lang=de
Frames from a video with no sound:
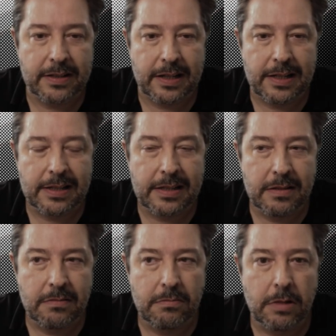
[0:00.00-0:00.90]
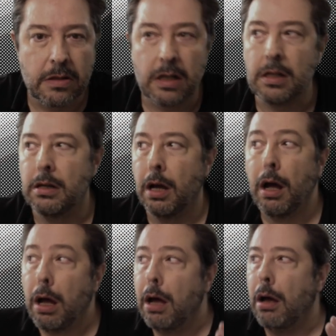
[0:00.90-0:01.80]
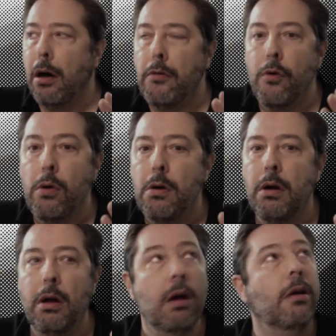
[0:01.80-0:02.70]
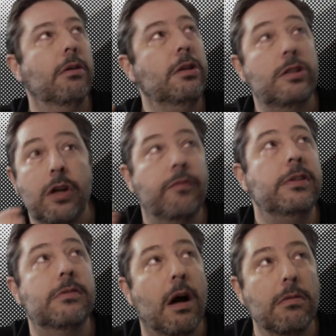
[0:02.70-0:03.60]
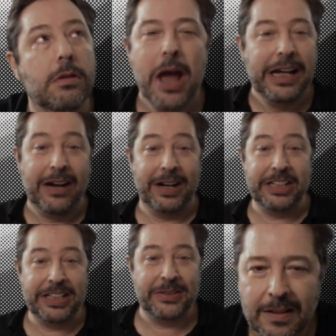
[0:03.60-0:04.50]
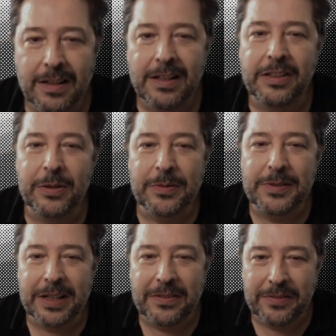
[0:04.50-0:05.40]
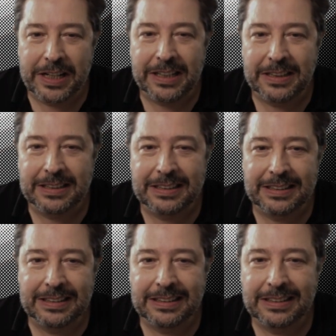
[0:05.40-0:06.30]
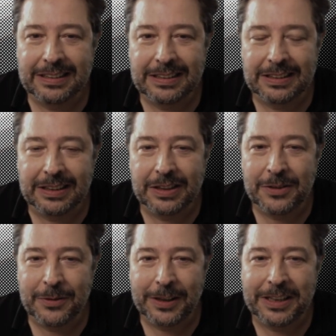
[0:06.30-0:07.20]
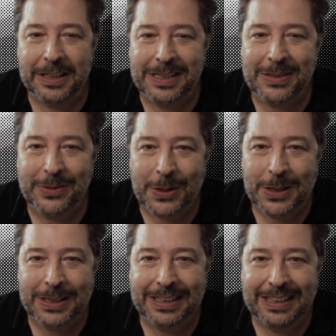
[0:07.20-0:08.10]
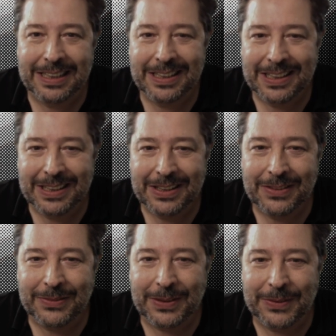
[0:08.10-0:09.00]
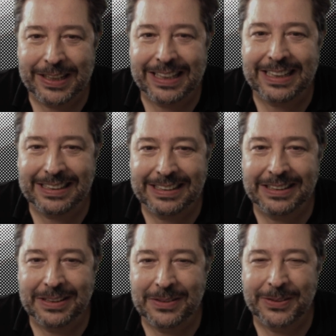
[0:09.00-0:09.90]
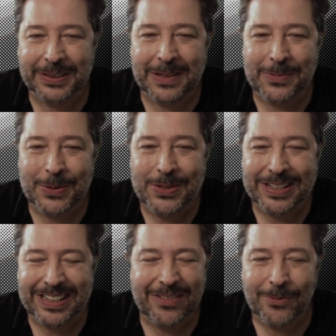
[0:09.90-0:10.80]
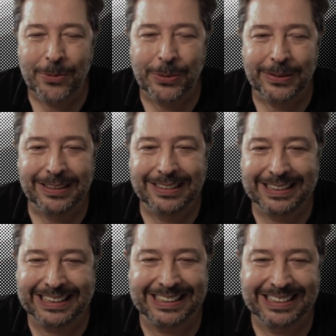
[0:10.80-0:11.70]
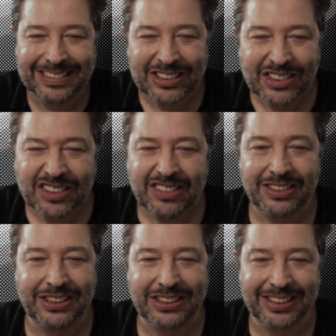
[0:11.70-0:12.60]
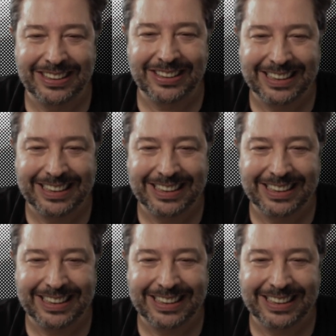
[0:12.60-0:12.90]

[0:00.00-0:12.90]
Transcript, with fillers: sagst, dann sagen die, oh, wo? Ist doch wie zu Hause. Ja, und dann stehst du da. Die dürfen dann wählen. Ah, weil ihr das so wollt. Weil wir hier alle total bunt sind. Uff. Genau.